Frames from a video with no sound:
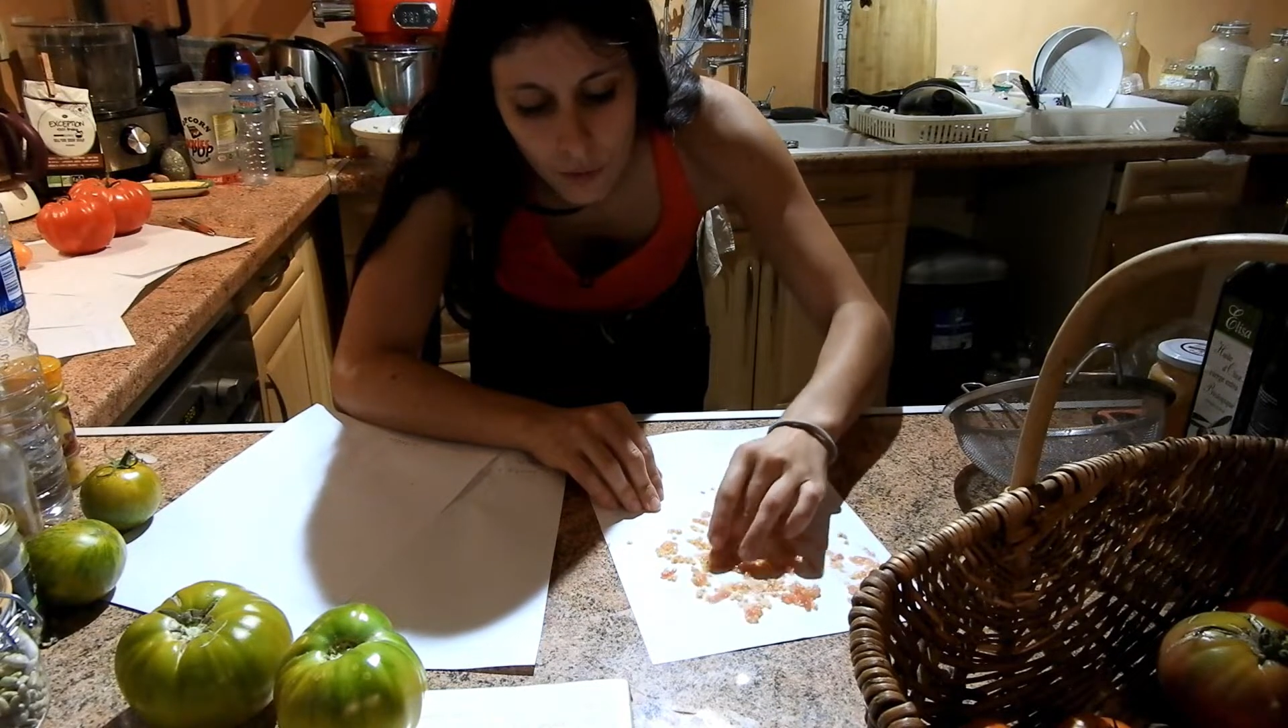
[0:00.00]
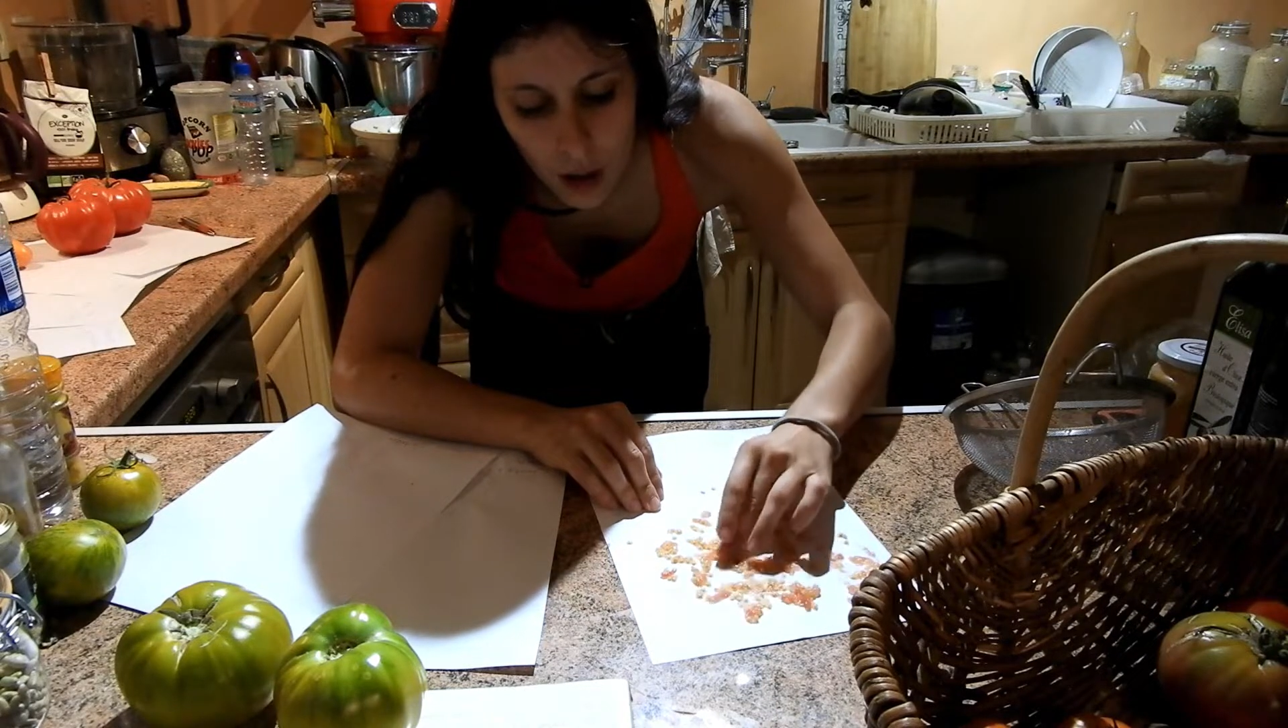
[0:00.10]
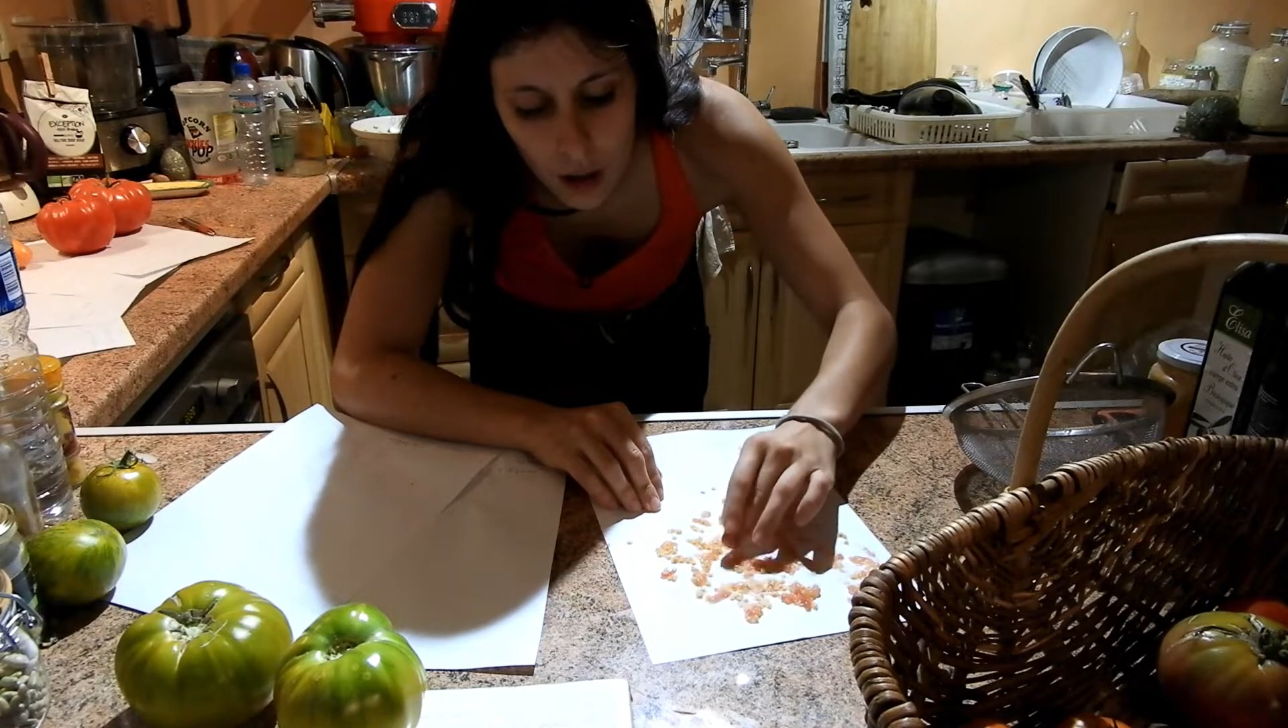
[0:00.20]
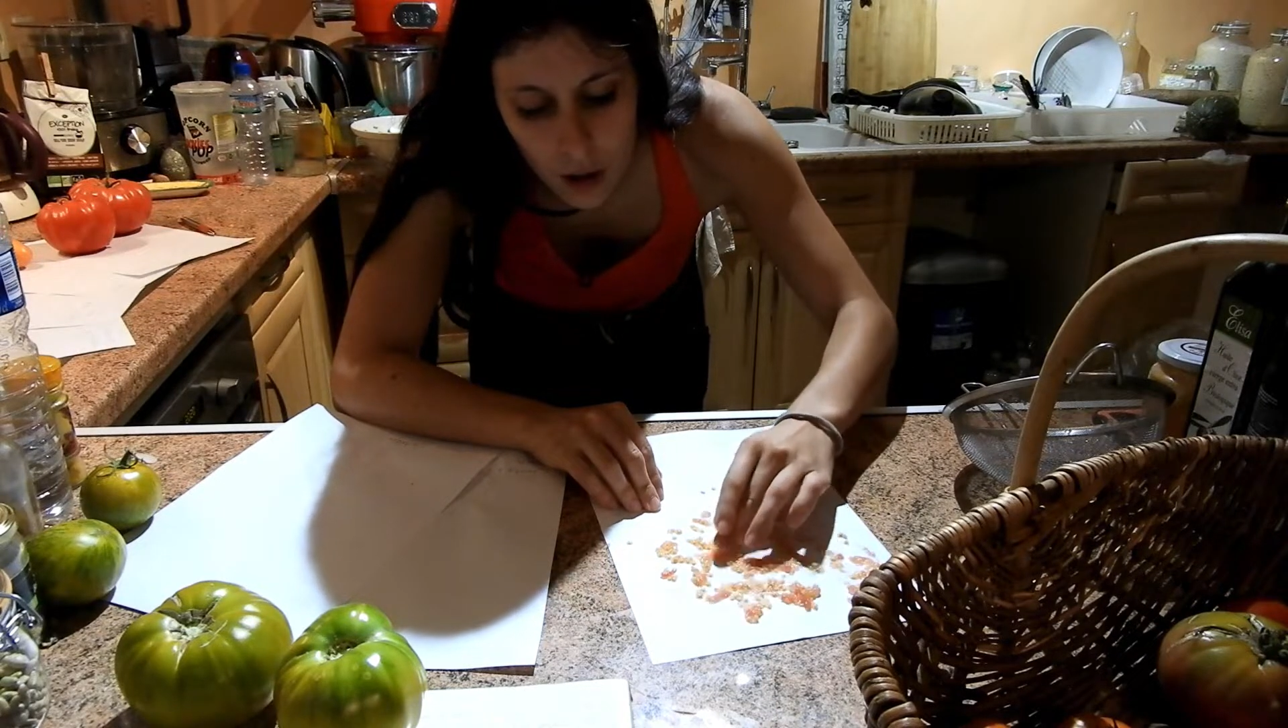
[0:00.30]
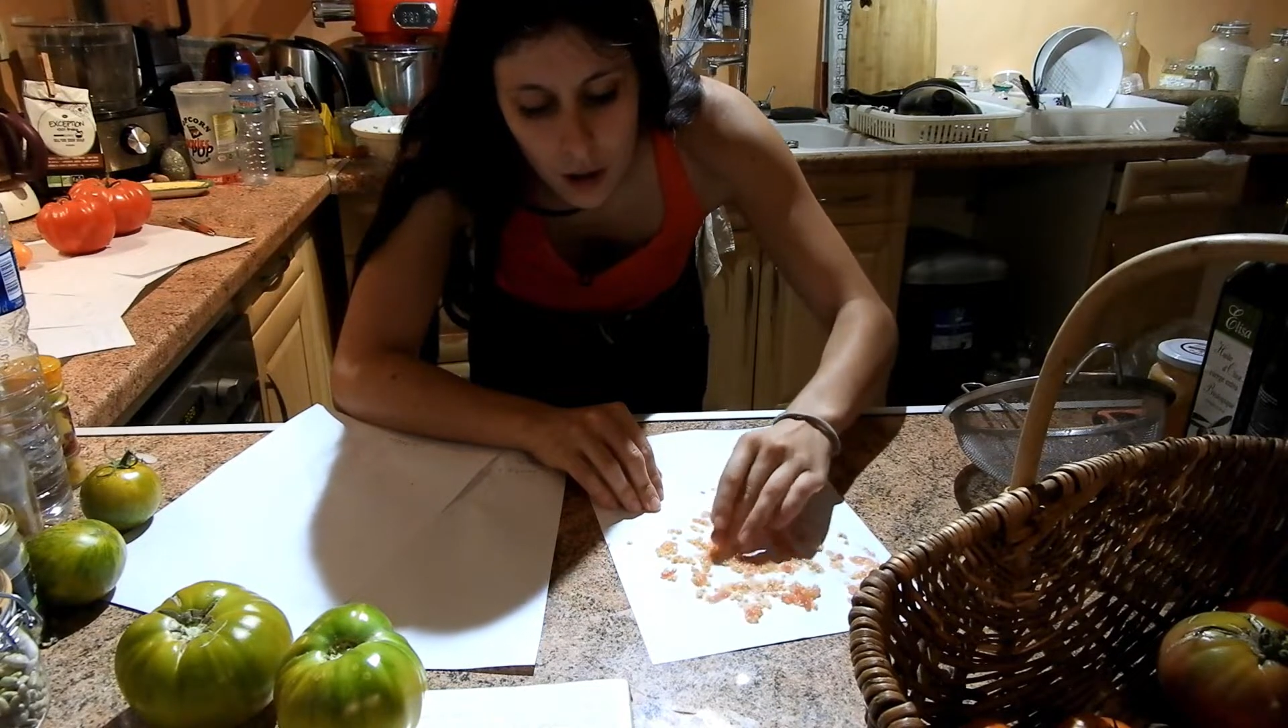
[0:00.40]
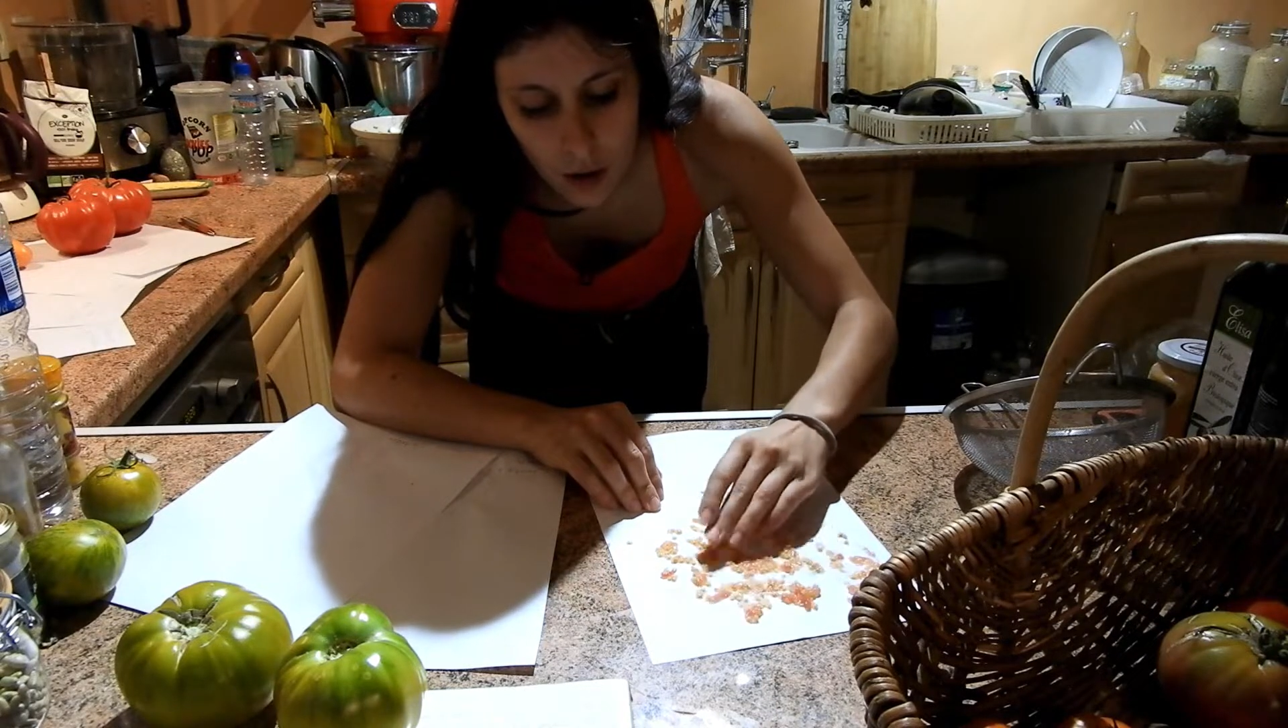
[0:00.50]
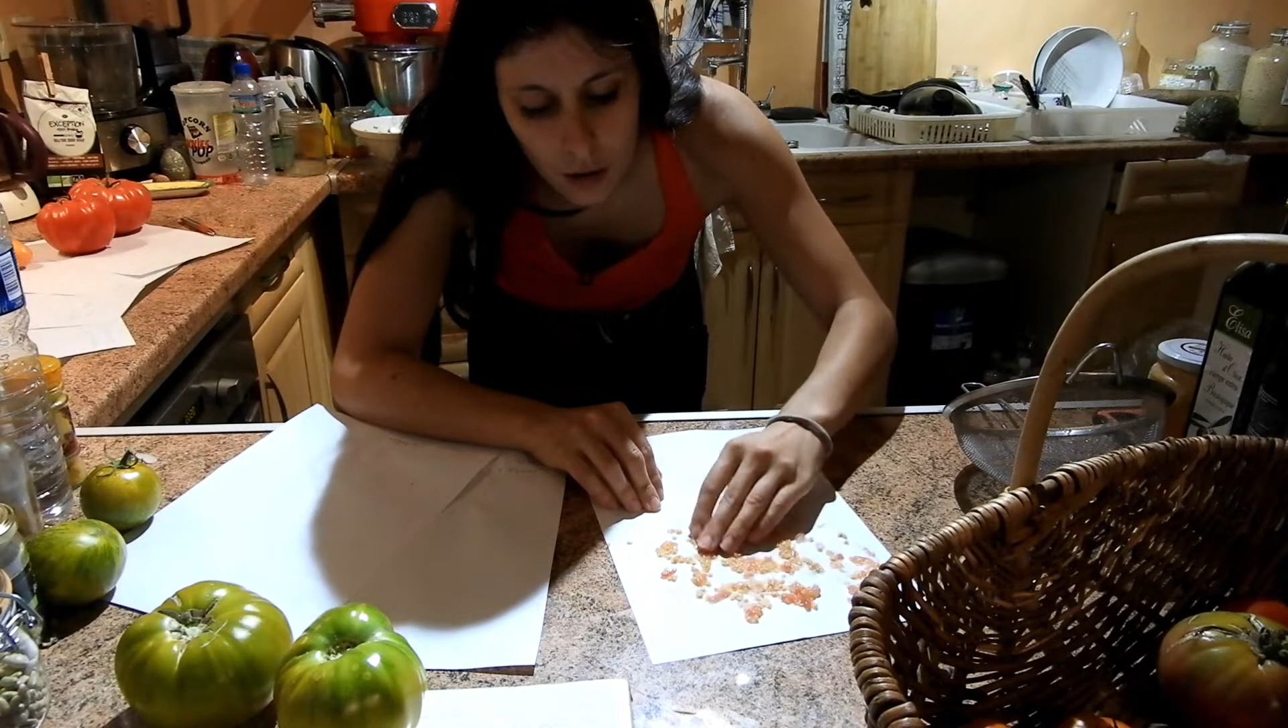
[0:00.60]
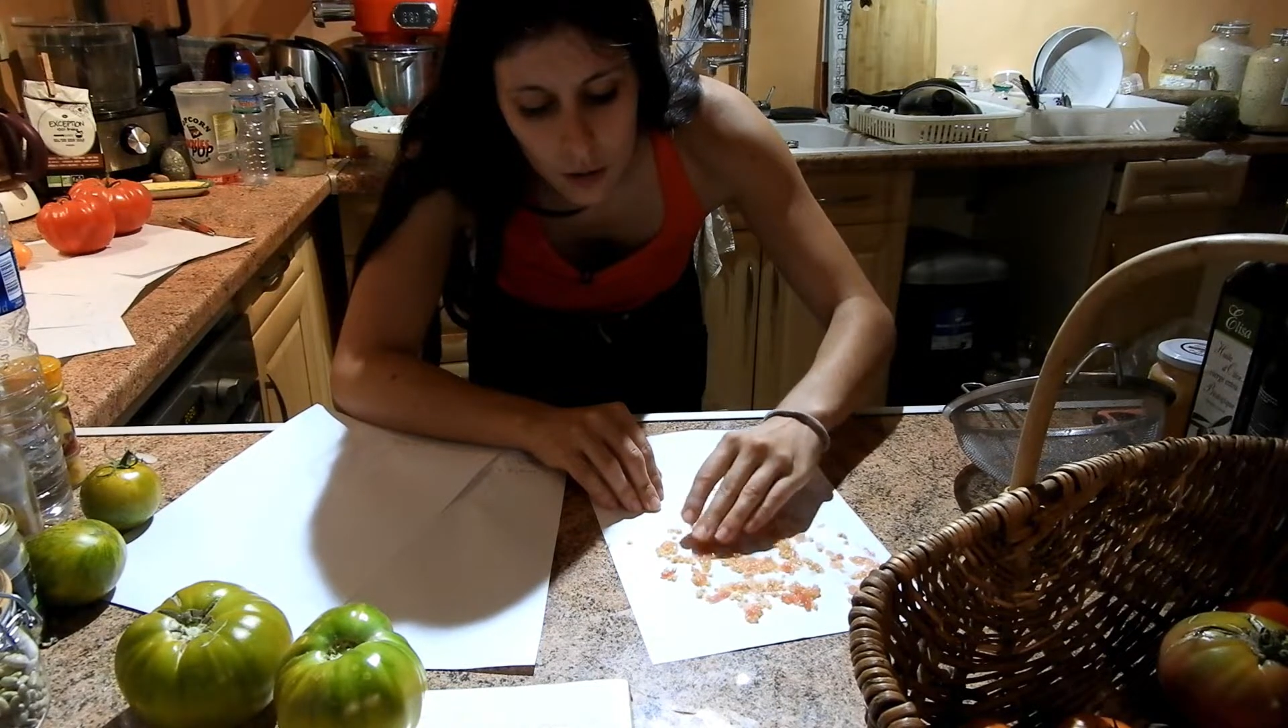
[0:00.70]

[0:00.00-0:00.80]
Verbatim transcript: Enfin voilà.